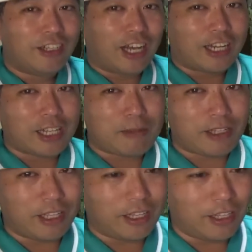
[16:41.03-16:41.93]
改め
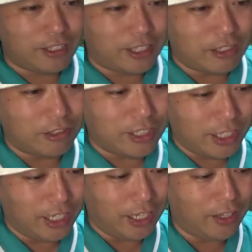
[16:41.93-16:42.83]
てしてる
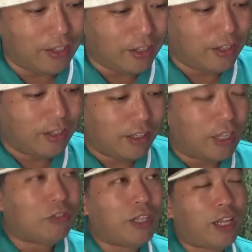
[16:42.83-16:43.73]
し、
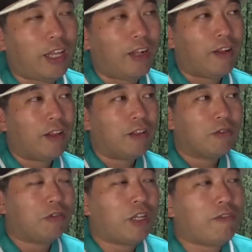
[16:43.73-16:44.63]
あとね、
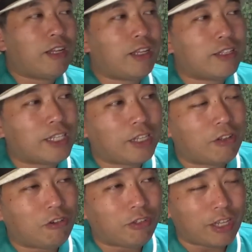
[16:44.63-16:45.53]
これはさっきの
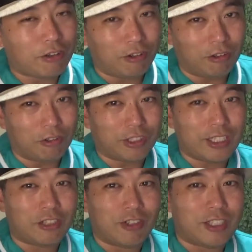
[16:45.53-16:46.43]
陽キャの子
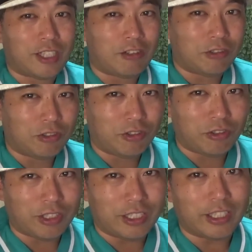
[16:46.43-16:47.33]
たちとは違う男
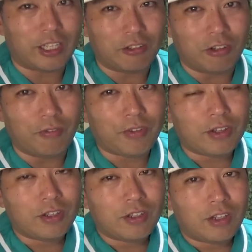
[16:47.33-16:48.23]
の子なんだけど、
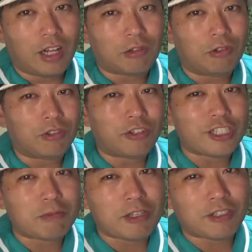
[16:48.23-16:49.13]
あ、この曲
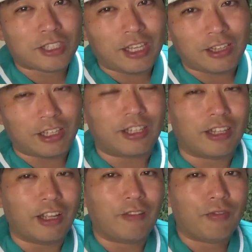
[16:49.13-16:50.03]
一番好きって言って
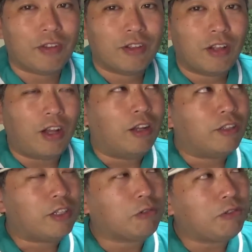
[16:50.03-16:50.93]
て、あ、
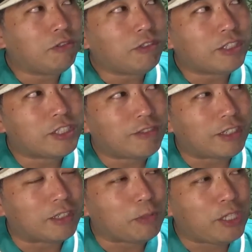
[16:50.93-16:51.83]
じゃあこの子たち
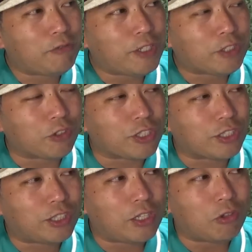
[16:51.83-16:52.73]
は BE:FIRST を
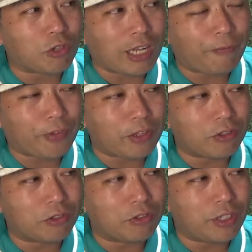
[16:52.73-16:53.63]
知ってんのかって
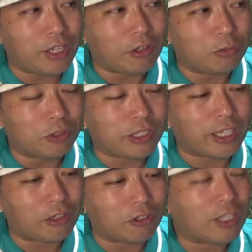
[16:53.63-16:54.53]
いう風に思った
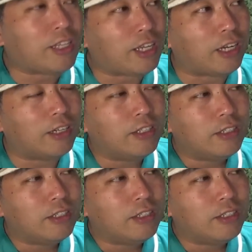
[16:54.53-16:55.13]
けど、ただ、